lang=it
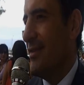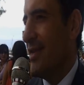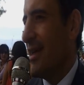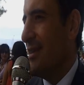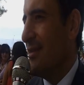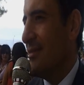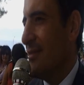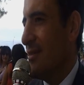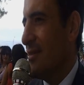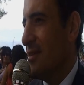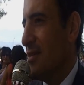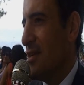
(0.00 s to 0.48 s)

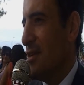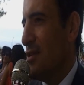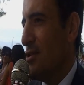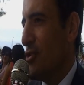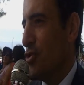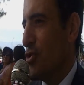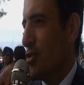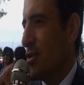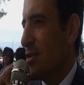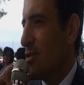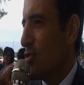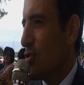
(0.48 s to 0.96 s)
Tanti
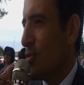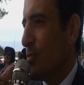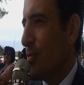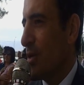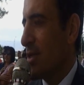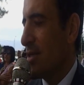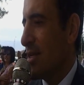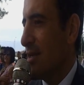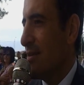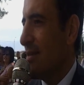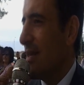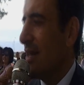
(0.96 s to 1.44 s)
sindaci si sono
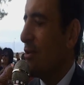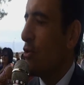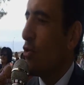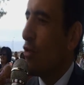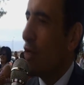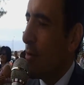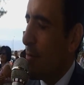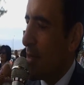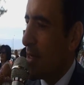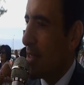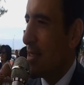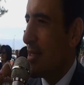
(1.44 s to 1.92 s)
presentati o
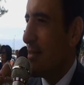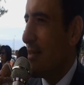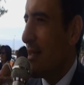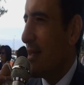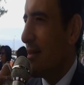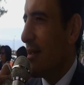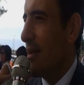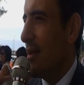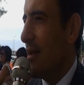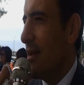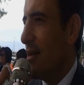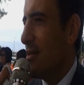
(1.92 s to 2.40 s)

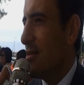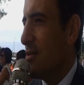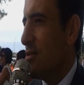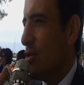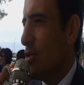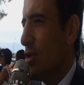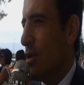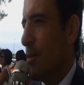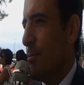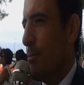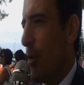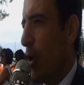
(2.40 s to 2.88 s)
ripresentati alle
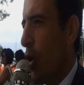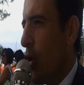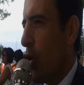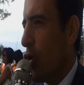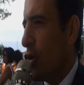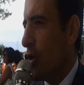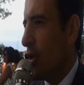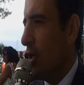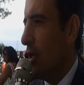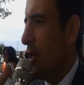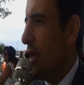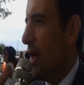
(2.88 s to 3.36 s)
elezioni,
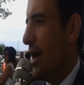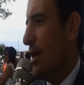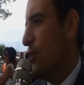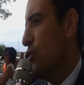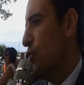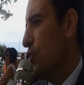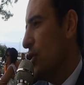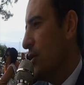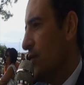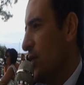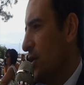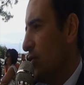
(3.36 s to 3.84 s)
pochi
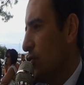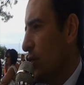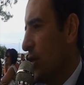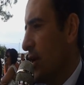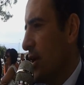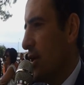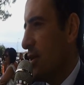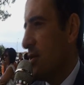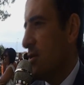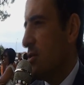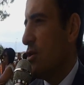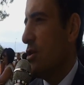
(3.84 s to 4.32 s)
hanno rivinto le
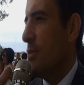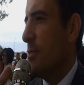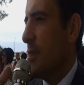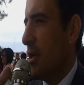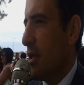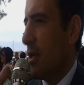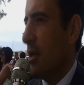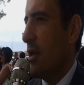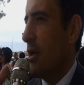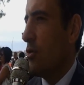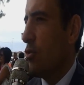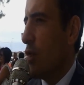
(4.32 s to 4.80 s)
elezioni
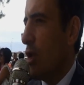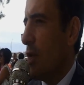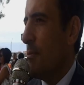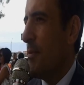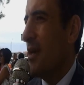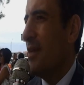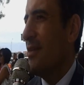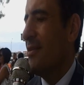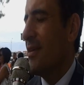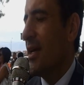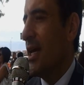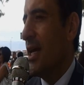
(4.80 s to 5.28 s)
perché
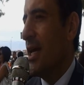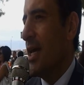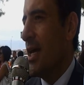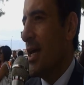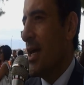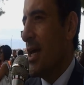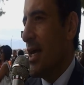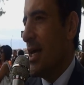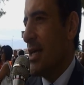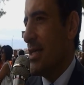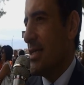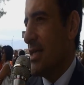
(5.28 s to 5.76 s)
naturalmente
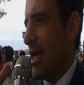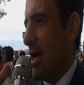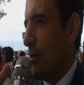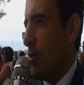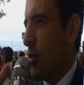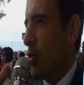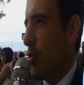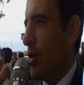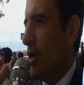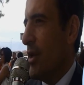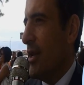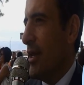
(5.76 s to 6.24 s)

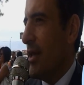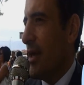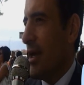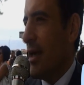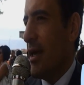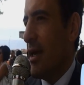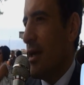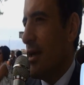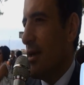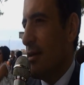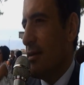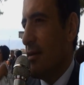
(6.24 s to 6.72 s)
siamo quelli
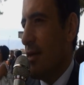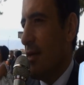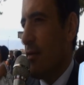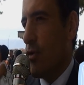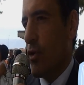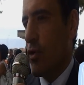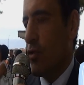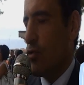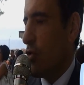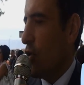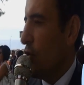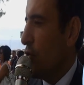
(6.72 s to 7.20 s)
che
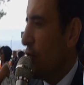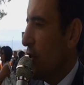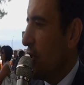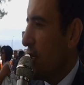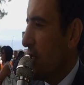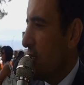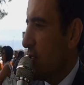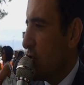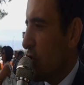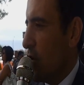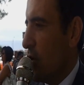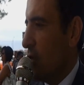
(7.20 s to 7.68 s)
devono togliere
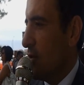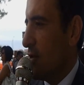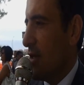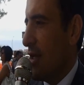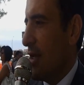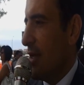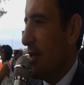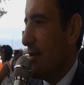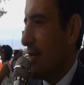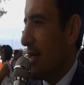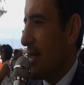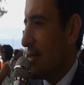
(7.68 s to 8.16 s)
i soldi
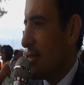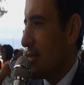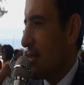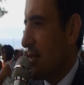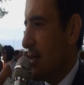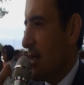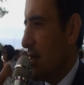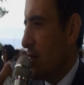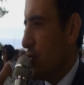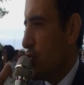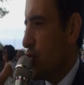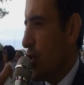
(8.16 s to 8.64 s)
dalle tasche
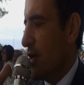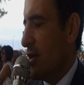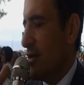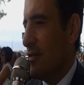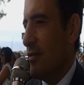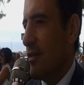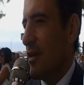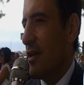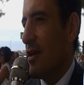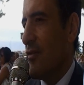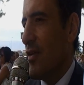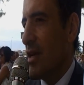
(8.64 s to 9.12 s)
della
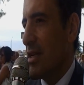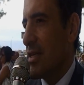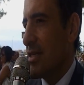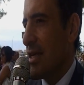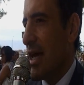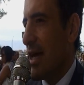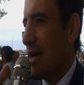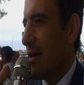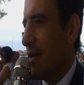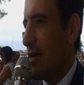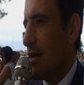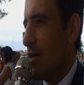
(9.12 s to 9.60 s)
gente e
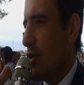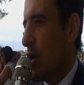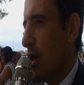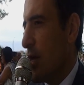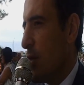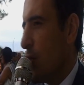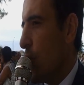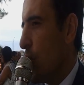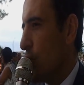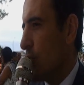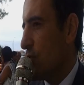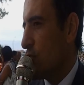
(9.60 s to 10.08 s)
riversarli
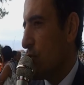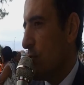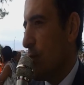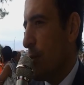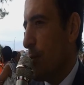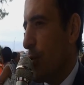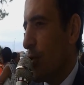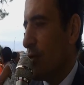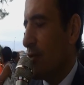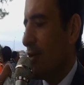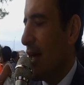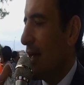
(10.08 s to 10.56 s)
o insomma,
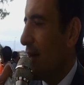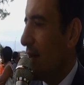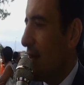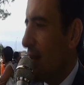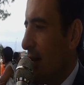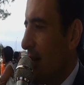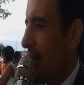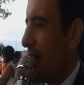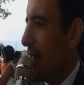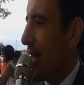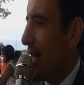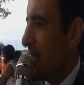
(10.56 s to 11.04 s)
portarli
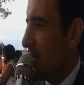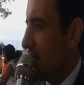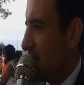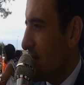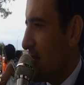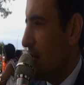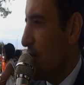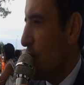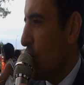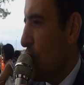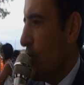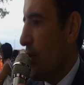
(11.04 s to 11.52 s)
nelle
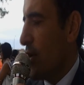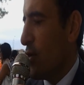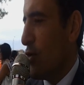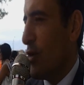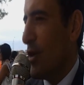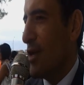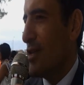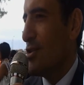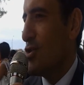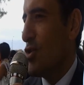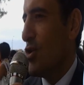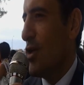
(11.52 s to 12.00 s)
casse del governo
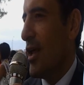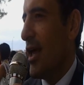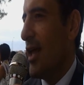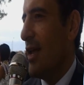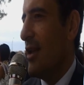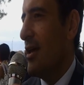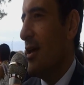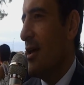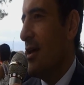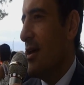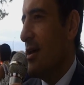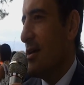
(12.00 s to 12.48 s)

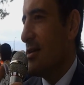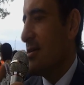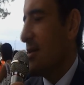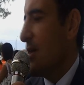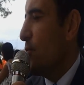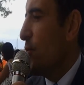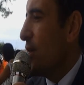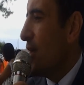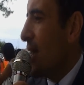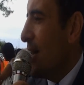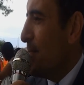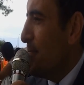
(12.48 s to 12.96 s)
nazionale
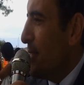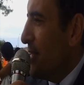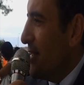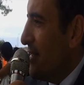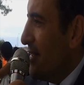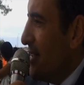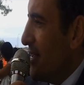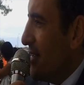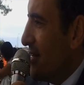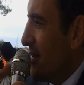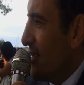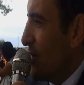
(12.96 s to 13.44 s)
siamo i
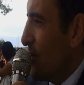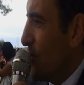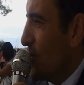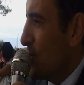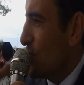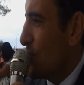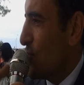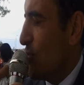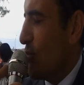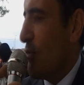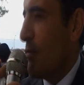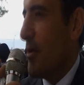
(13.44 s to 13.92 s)
gabellieri in
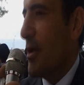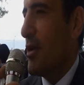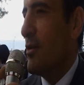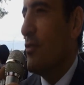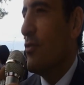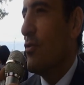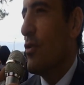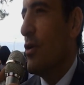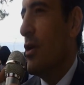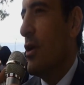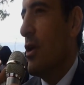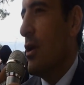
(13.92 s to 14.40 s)
questo
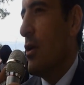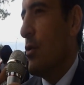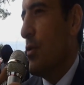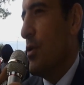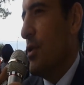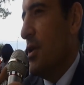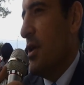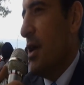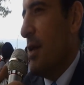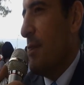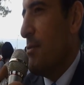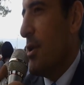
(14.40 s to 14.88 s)
momento,
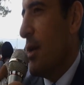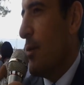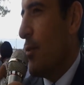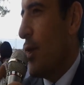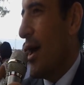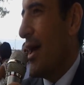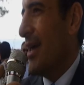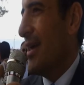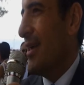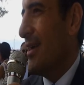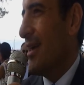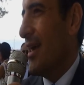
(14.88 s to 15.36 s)
quindi abbiamo
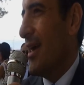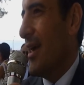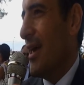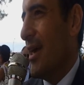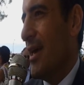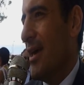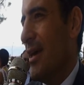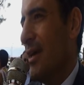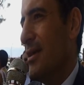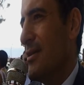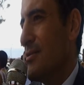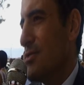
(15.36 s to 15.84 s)

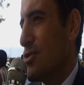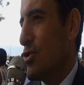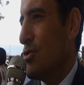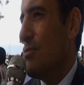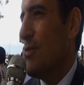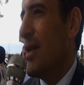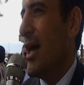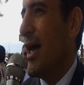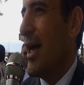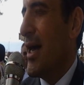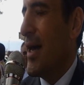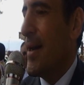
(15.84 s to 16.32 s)
anche
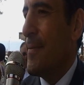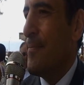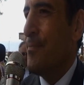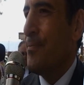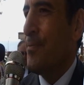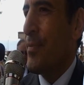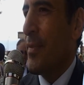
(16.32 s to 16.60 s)
insomma,